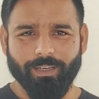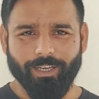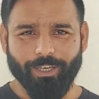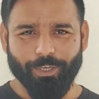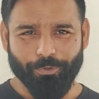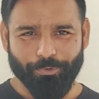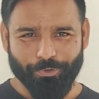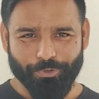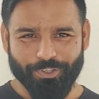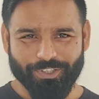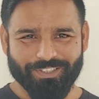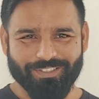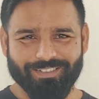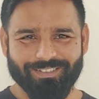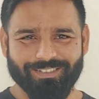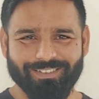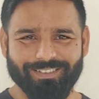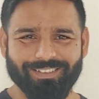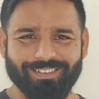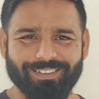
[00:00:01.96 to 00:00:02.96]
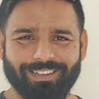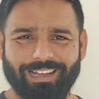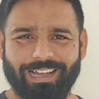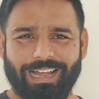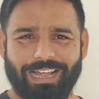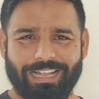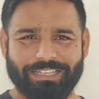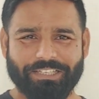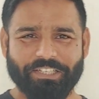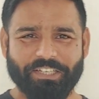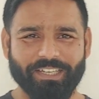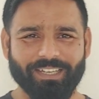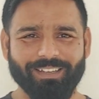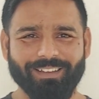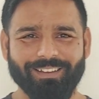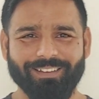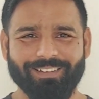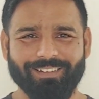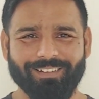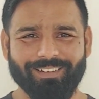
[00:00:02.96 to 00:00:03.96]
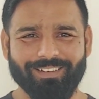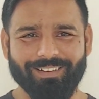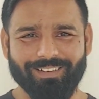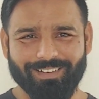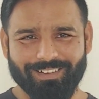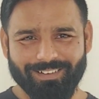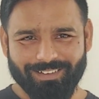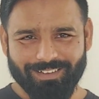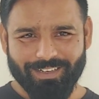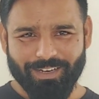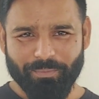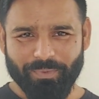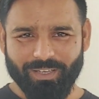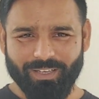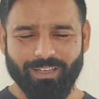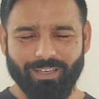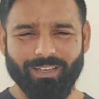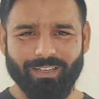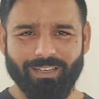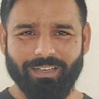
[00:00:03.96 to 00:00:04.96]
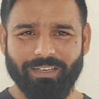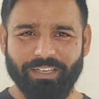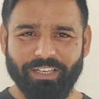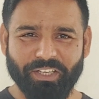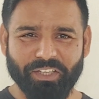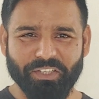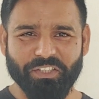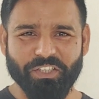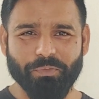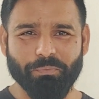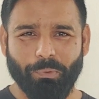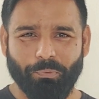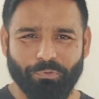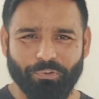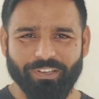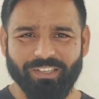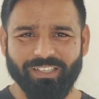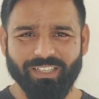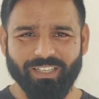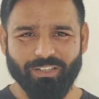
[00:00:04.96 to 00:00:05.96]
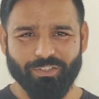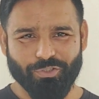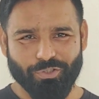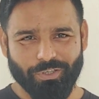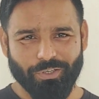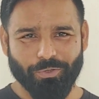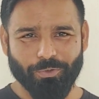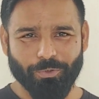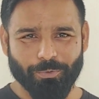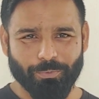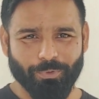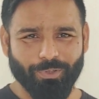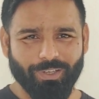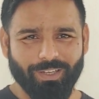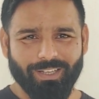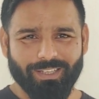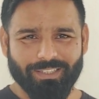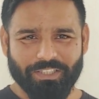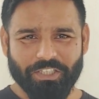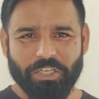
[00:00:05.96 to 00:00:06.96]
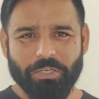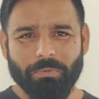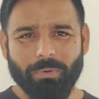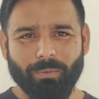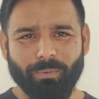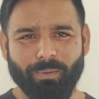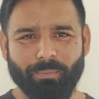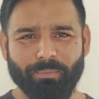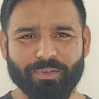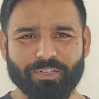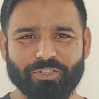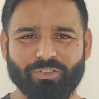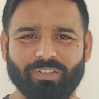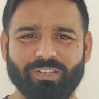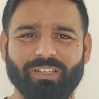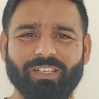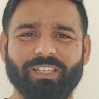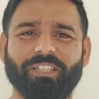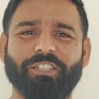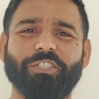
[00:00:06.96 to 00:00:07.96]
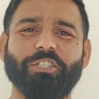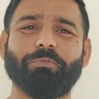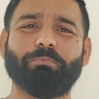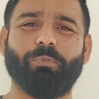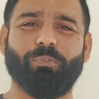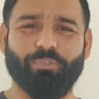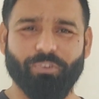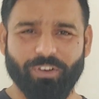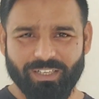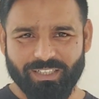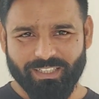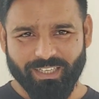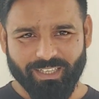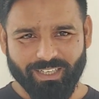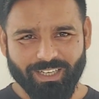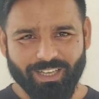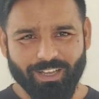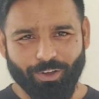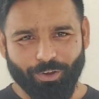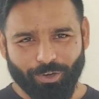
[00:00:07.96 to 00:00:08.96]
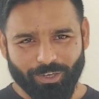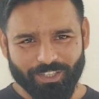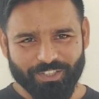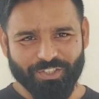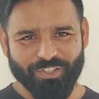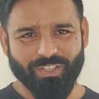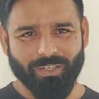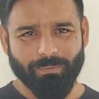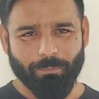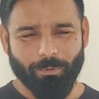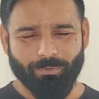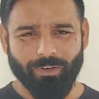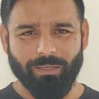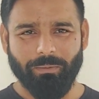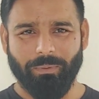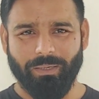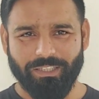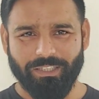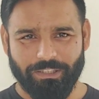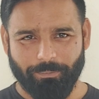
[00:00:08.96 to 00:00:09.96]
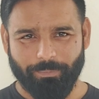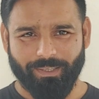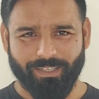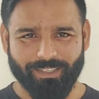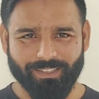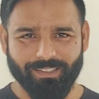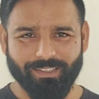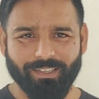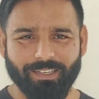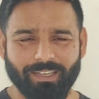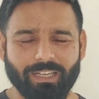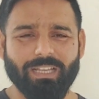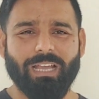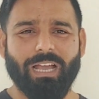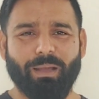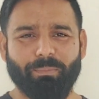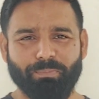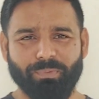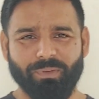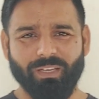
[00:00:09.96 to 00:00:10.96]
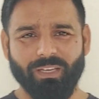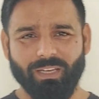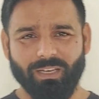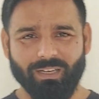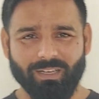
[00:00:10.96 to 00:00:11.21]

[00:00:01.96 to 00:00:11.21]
হ্যালো ইউর্স আজকে আমি লিঙ্কডিন প্রোফাইল নিয়ে আলোচনা করব যে কিভাবে আপনি আসলে লিঙ্কডিন প্রোফাইলটাকে অল স্টার প্রোফাইল বানাতে পারেন আপনি